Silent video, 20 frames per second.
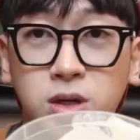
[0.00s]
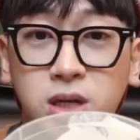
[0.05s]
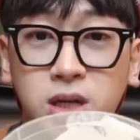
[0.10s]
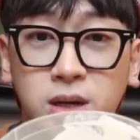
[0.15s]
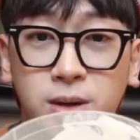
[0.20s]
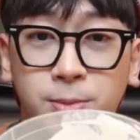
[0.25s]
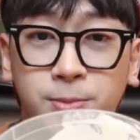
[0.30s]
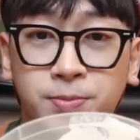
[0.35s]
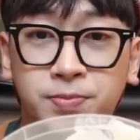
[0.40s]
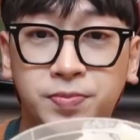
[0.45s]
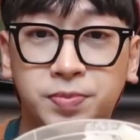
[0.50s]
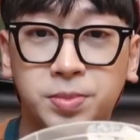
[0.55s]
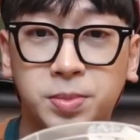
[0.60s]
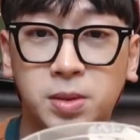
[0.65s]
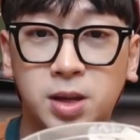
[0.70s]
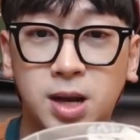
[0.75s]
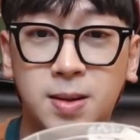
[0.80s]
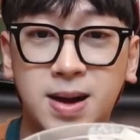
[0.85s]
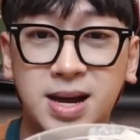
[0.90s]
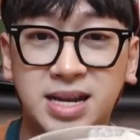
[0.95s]
đấy
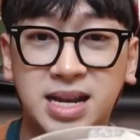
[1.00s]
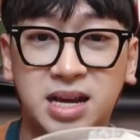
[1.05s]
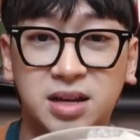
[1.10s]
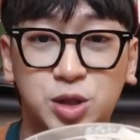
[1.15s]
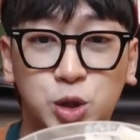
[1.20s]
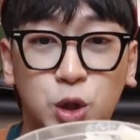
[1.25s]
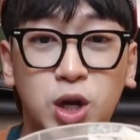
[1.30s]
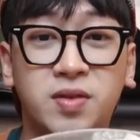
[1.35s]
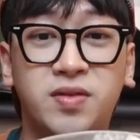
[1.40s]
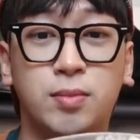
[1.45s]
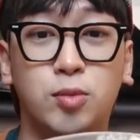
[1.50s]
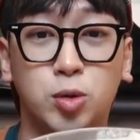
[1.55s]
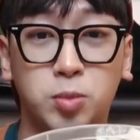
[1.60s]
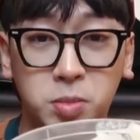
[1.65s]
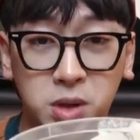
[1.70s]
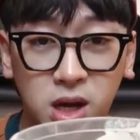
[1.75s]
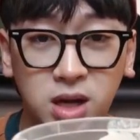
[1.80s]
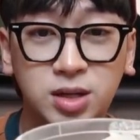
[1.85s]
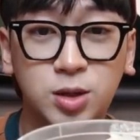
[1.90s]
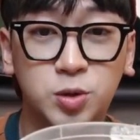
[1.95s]
các bạn ạ chỗ này phải một
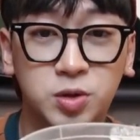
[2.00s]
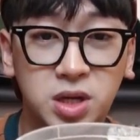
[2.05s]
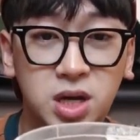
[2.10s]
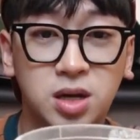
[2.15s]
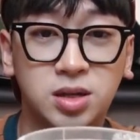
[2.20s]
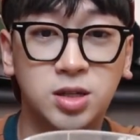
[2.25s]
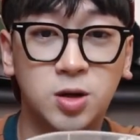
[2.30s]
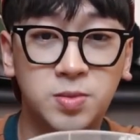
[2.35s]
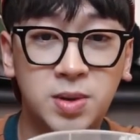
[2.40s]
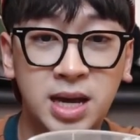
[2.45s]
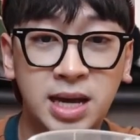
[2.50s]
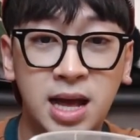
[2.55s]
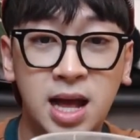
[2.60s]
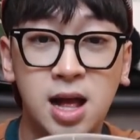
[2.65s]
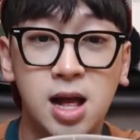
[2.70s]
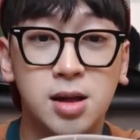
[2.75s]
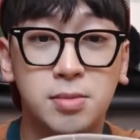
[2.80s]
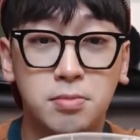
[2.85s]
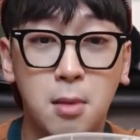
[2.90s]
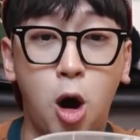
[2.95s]
miếng sầu riêng ở trong đây
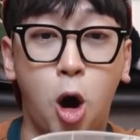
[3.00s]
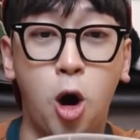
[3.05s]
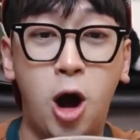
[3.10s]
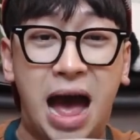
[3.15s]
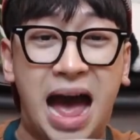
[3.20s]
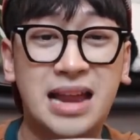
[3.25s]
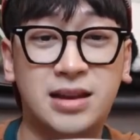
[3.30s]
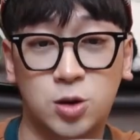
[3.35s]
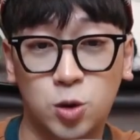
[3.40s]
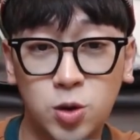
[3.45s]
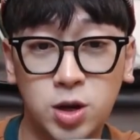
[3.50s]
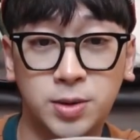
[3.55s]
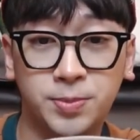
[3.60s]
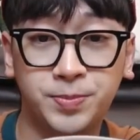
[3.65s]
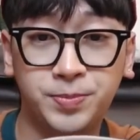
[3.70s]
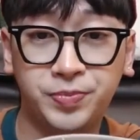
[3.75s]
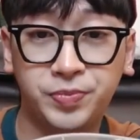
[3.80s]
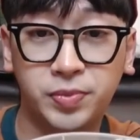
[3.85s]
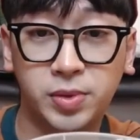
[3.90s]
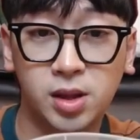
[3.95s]
bỏ hạt luôn
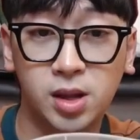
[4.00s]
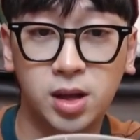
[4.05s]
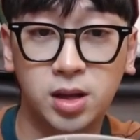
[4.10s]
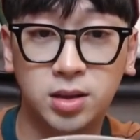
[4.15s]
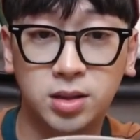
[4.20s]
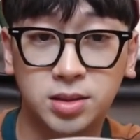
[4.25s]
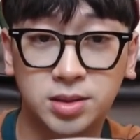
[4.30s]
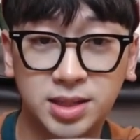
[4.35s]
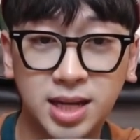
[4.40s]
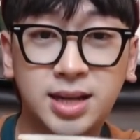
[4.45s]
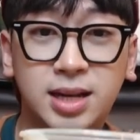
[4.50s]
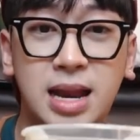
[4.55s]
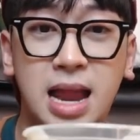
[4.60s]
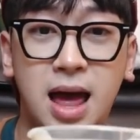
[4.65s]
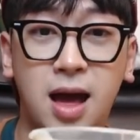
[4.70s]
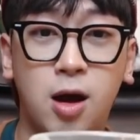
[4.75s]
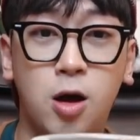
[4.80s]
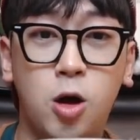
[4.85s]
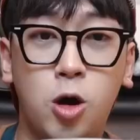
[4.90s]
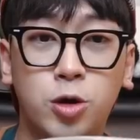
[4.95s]
rất
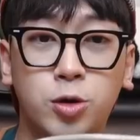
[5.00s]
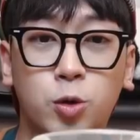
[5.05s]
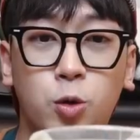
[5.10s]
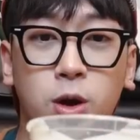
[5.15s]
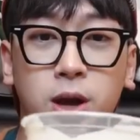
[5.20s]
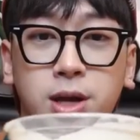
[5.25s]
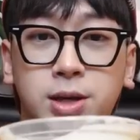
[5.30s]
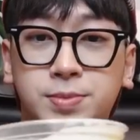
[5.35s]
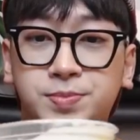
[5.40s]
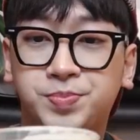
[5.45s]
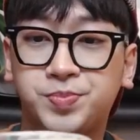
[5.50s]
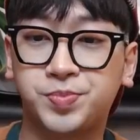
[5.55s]
là ngon ui ngọt